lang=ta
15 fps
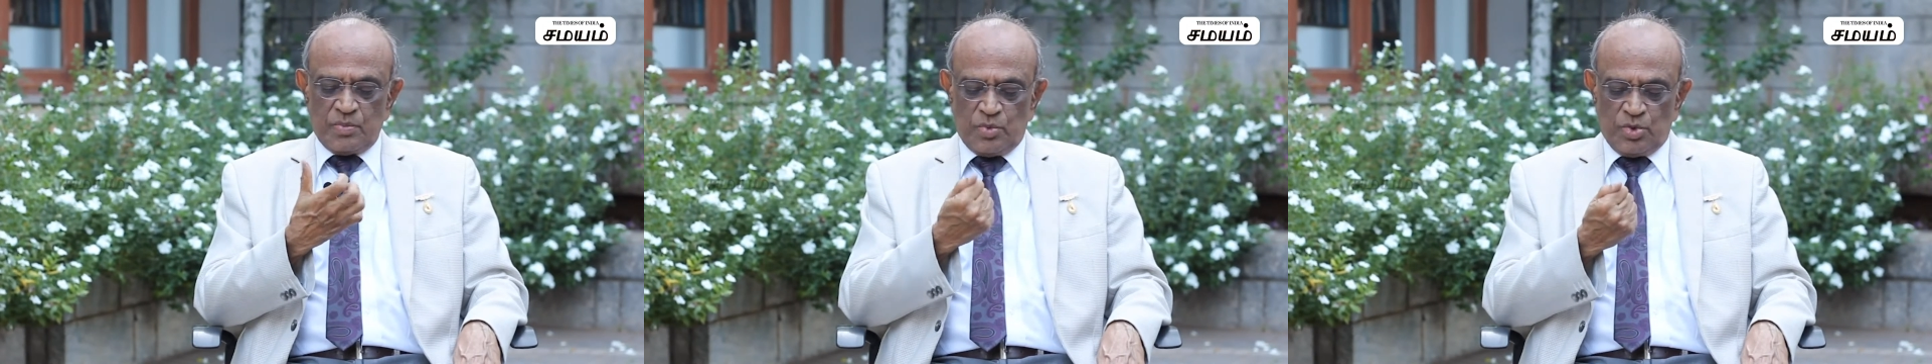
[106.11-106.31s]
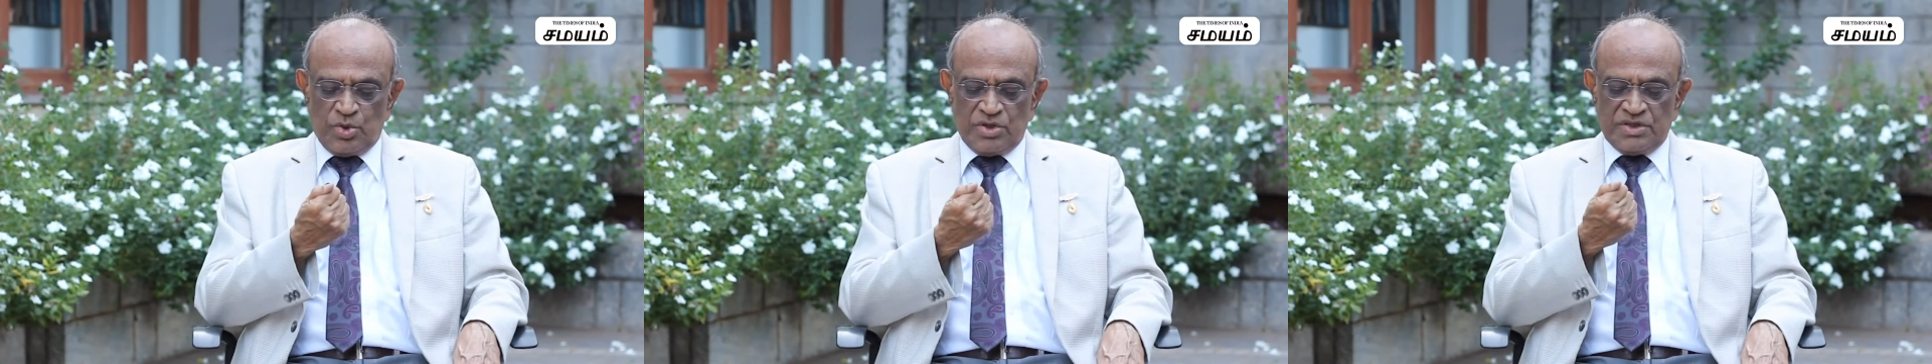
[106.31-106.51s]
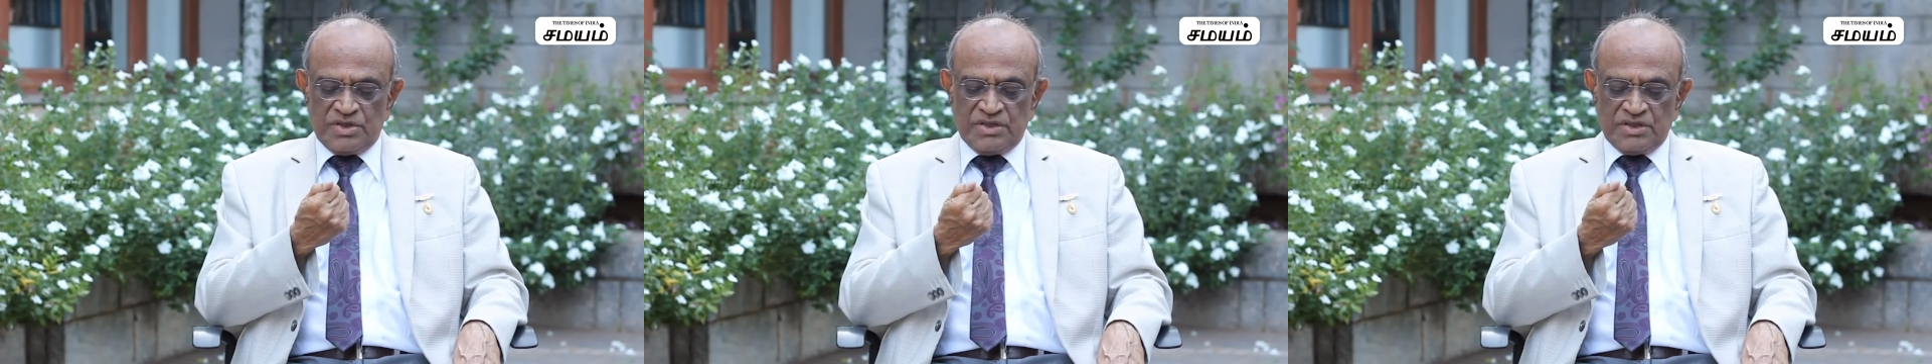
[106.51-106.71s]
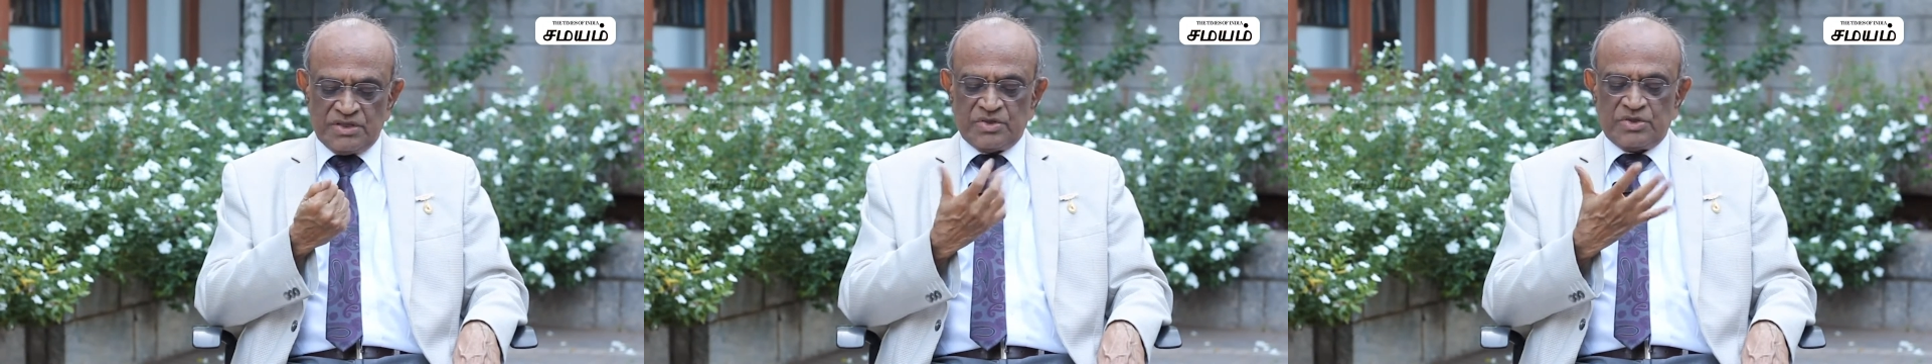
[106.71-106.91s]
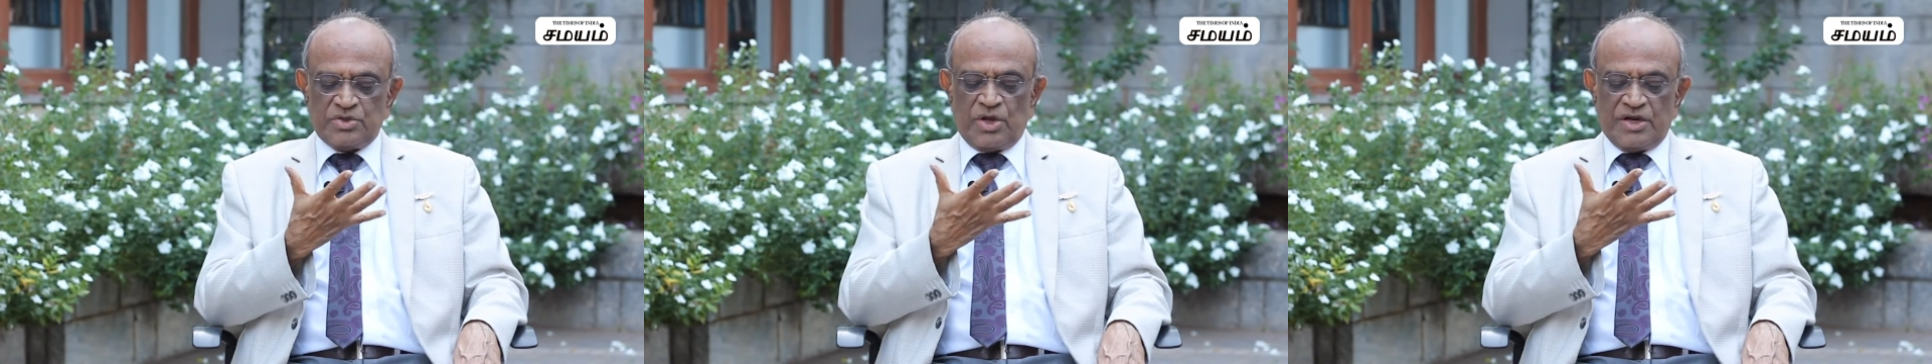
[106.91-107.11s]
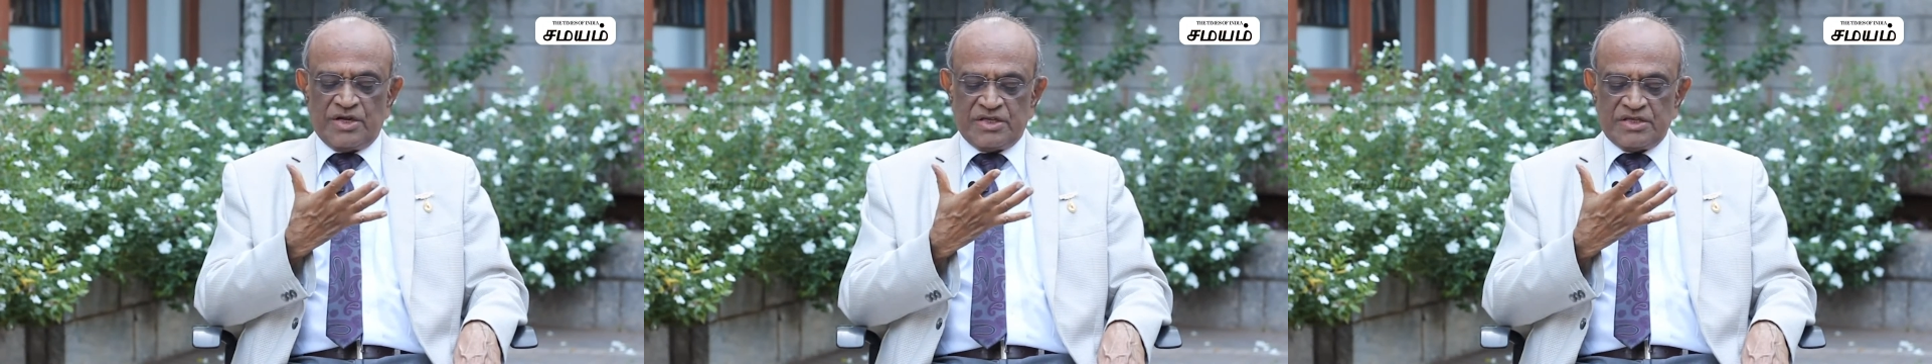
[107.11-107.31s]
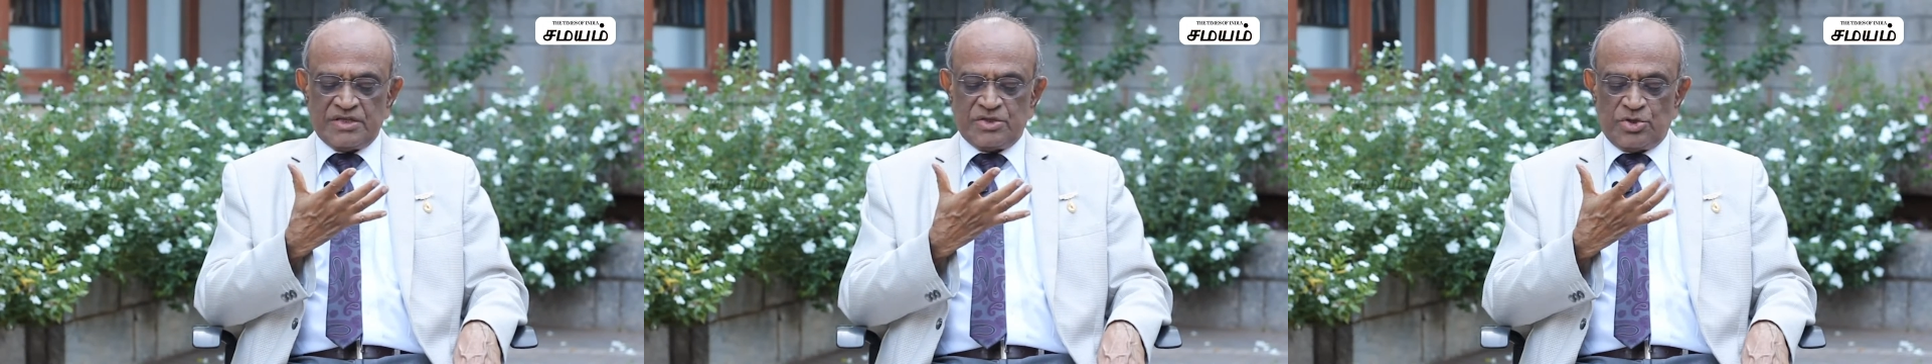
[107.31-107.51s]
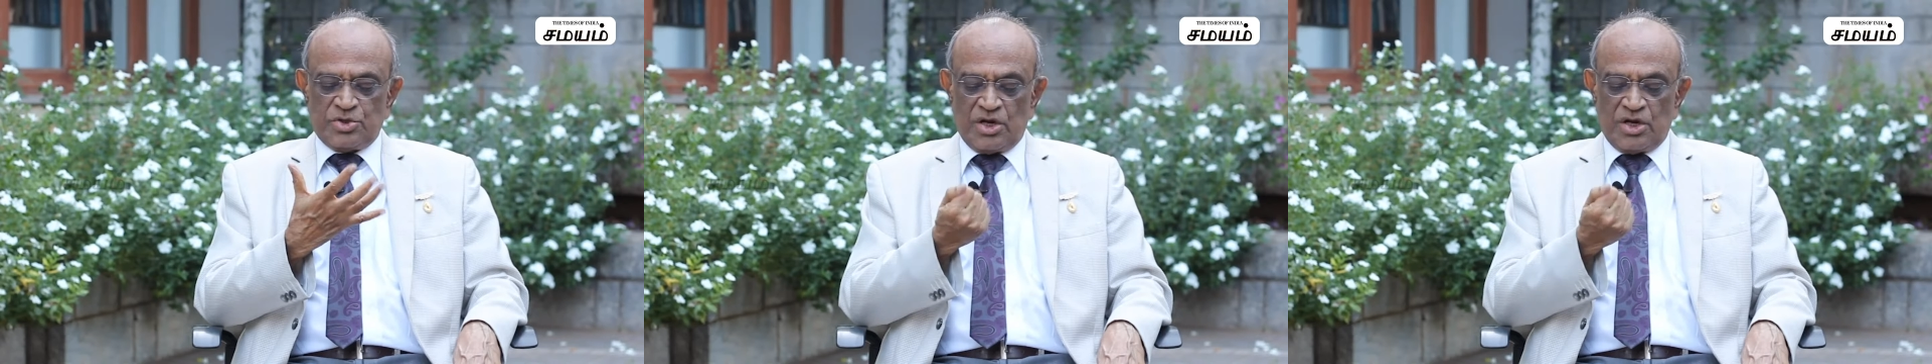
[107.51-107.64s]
மூடுது திறக்குது